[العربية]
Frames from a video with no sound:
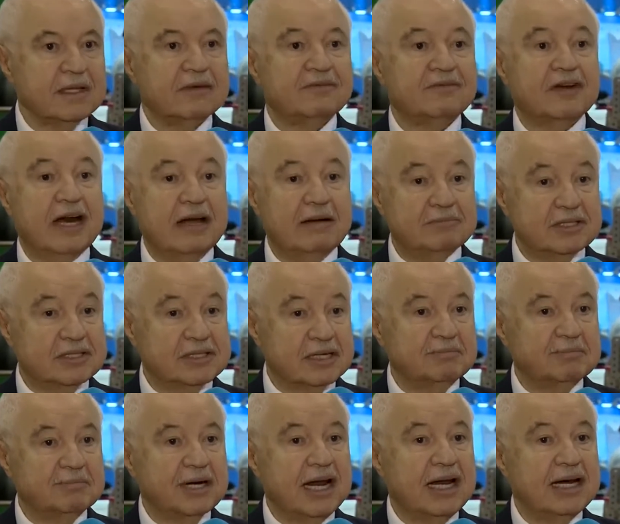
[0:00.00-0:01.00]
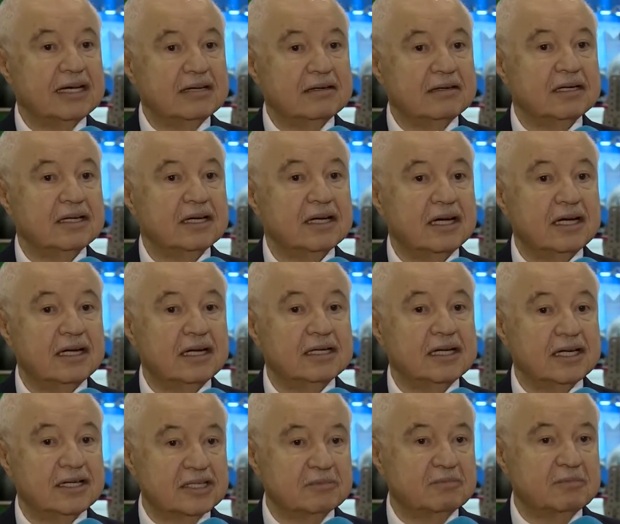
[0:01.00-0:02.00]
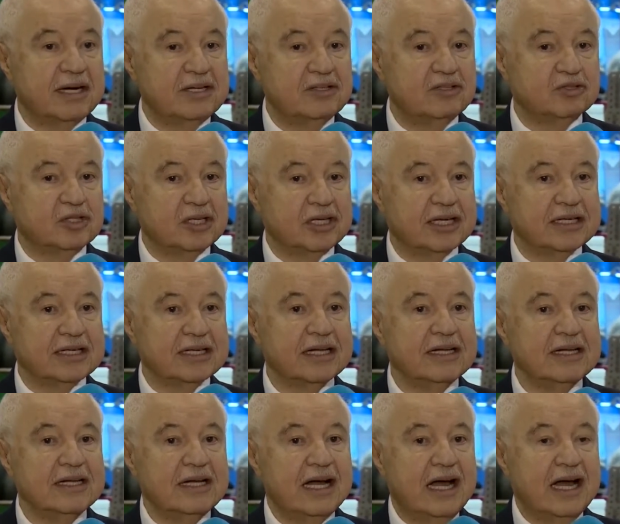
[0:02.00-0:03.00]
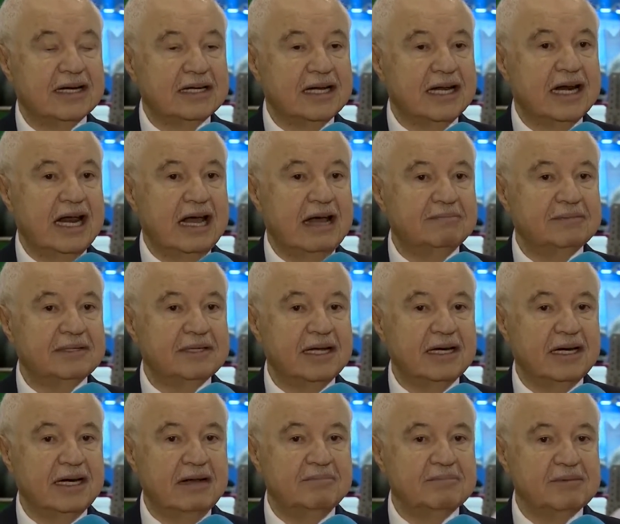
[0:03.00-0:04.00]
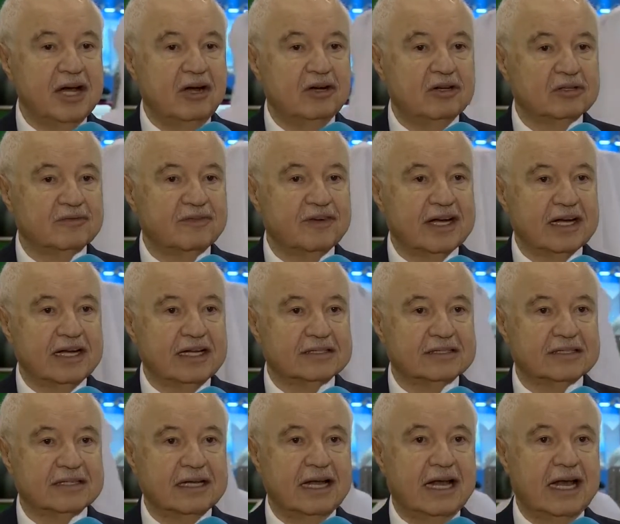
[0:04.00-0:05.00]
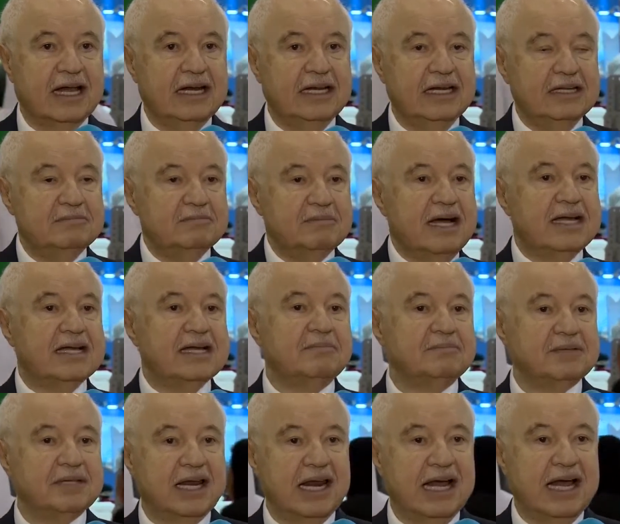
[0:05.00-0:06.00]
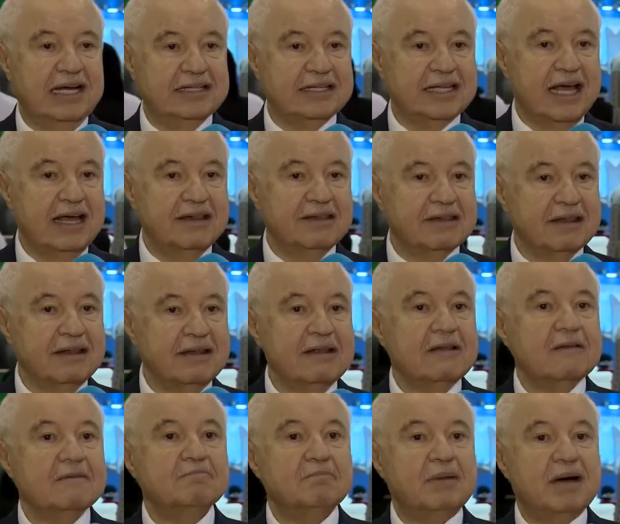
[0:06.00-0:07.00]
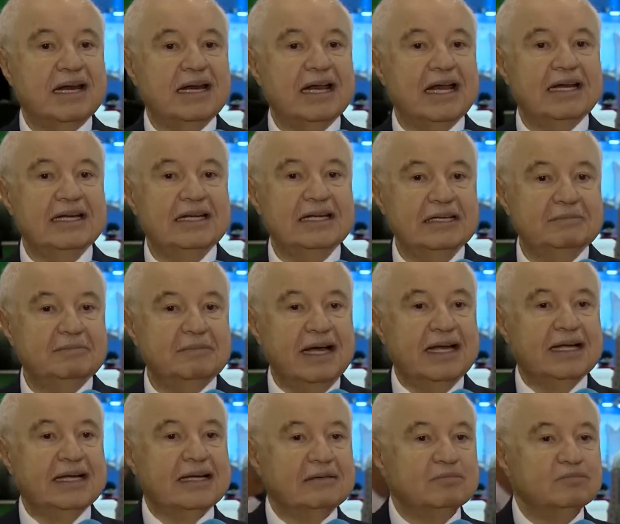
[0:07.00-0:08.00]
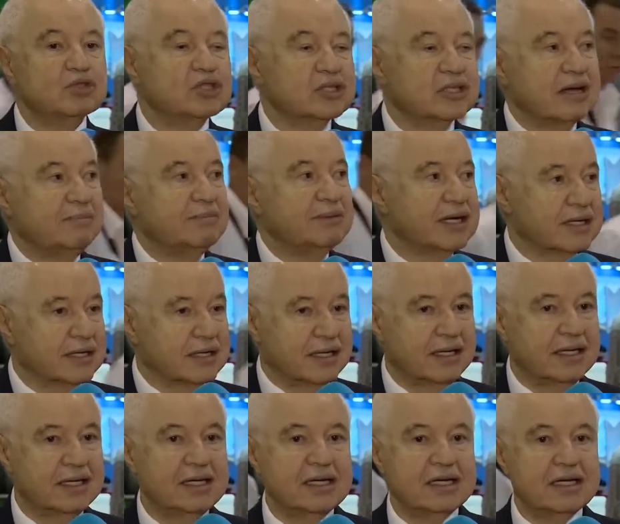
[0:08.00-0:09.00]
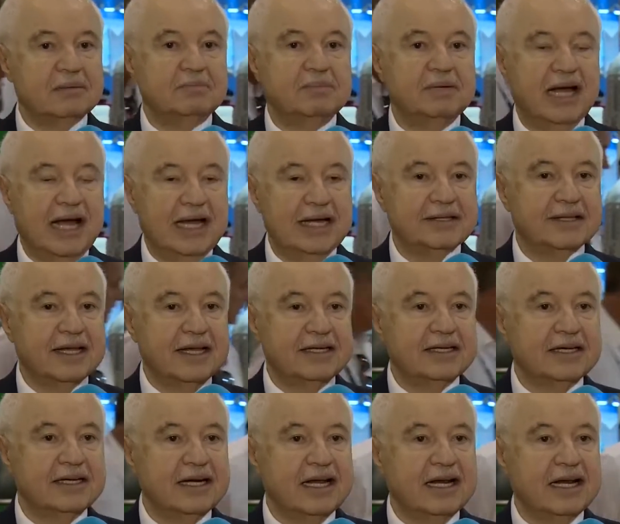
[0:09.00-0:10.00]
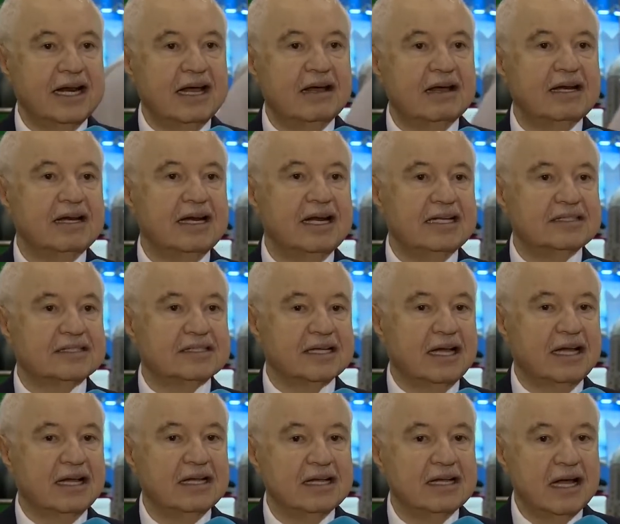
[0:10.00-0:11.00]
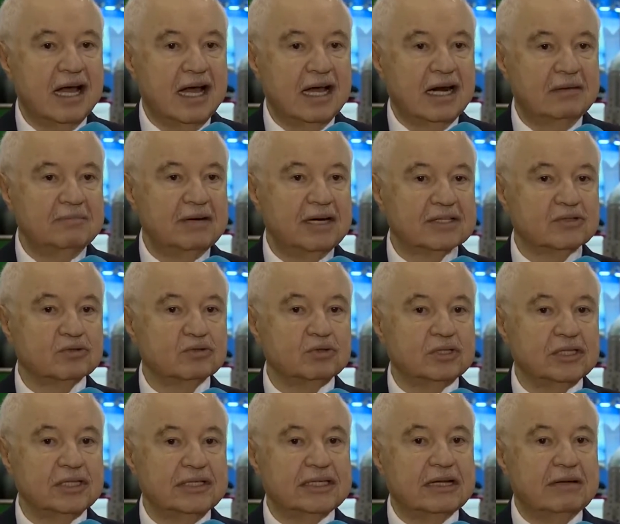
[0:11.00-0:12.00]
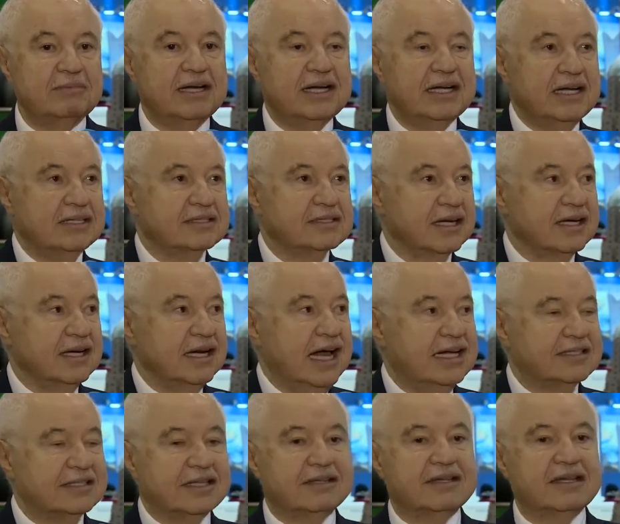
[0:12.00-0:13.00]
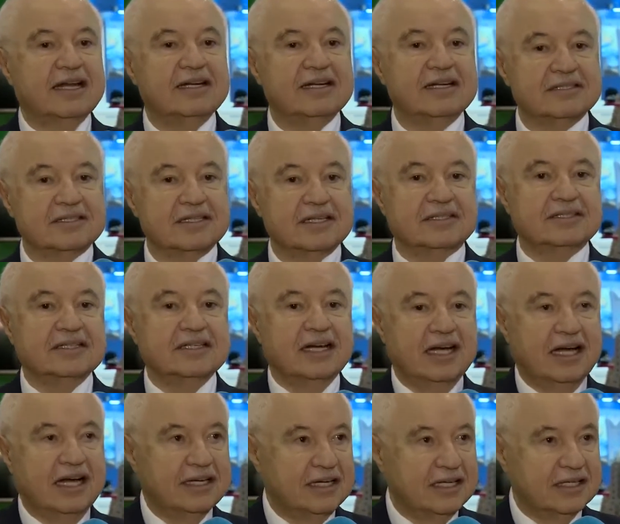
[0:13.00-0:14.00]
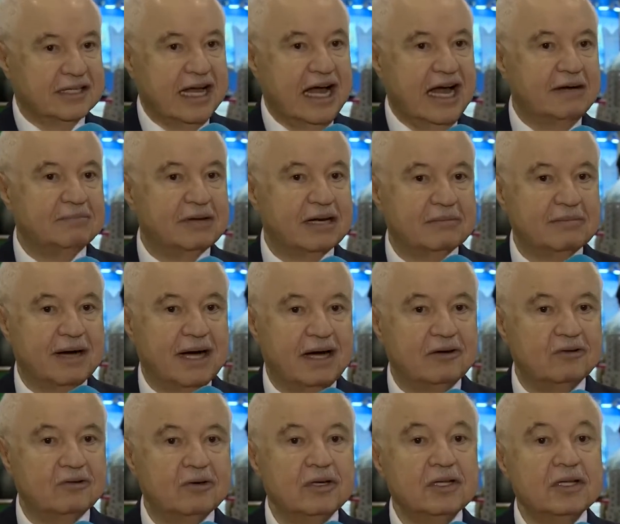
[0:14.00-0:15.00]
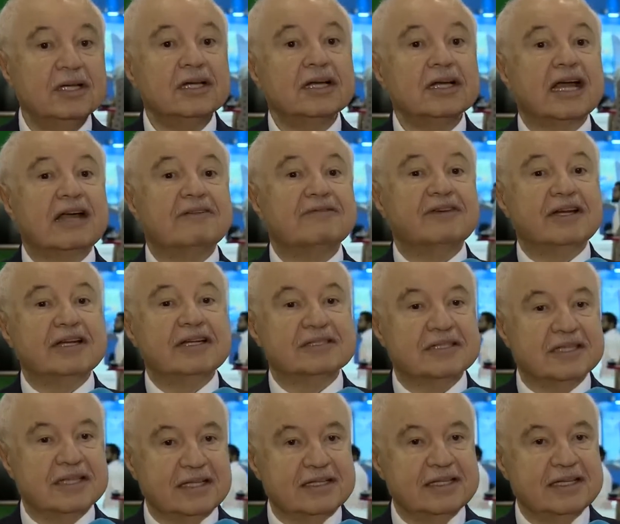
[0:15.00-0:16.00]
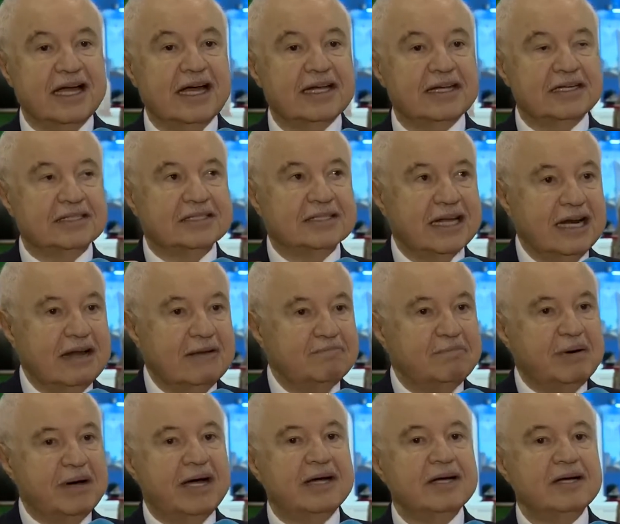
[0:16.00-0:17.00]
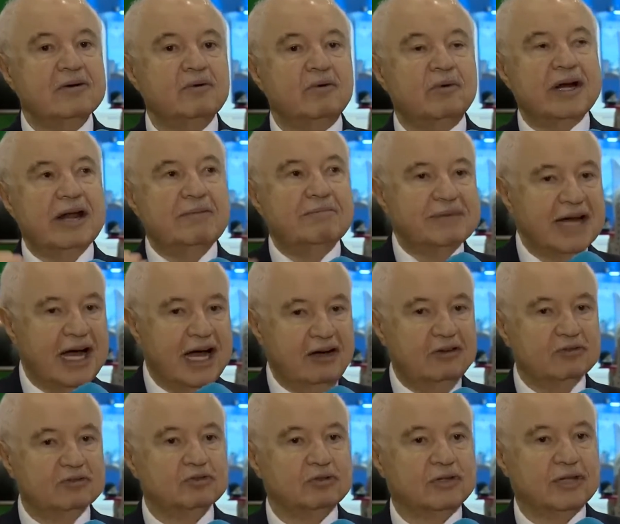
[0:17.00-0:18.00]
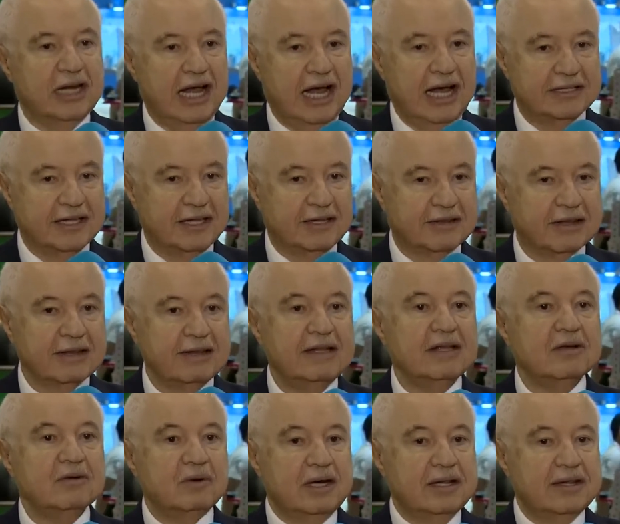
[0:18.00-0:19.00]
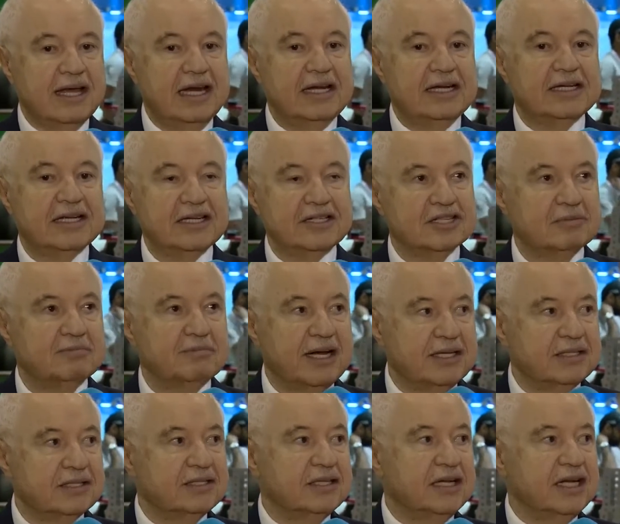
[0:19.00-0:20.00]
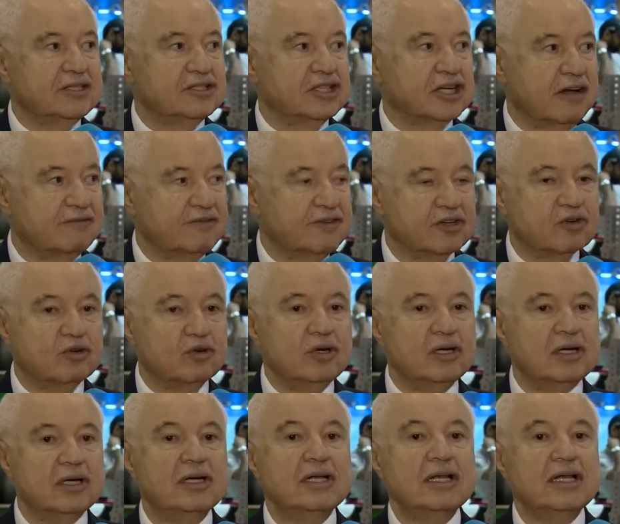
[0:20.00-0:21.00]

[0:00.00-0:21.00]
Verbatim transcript: في الامن السيبرالي آه، يجب ان ندرك أن الأمن لم يعد فقط الحماية من الأحداث بل الحماية المستمرة بحيث أننا لا ليس المقصود عندما يحصل الحدث أن نستطيع أن نتعامل معه كيف نستطيع أن نتنبأ ونمنع حدوث الحدث ولذلك يجب أن ينشأ في كل